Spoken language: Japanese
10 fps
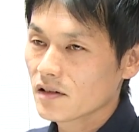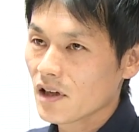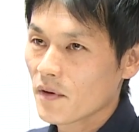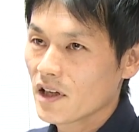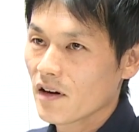
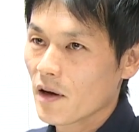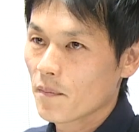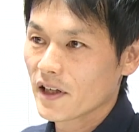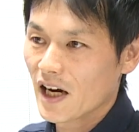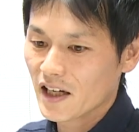ためにはやっ
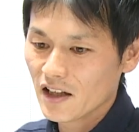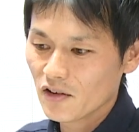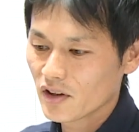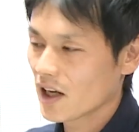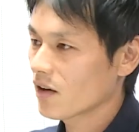ぱりやけ
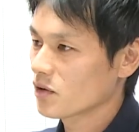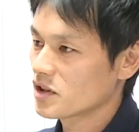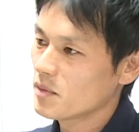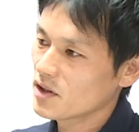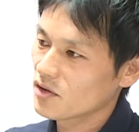どって結構
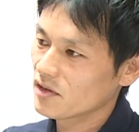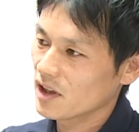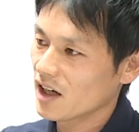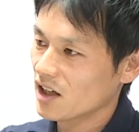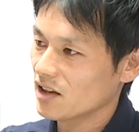致命傷な
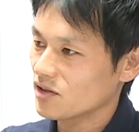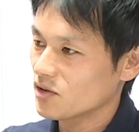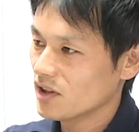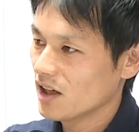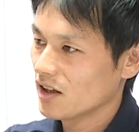怪我なんです
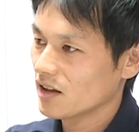よね、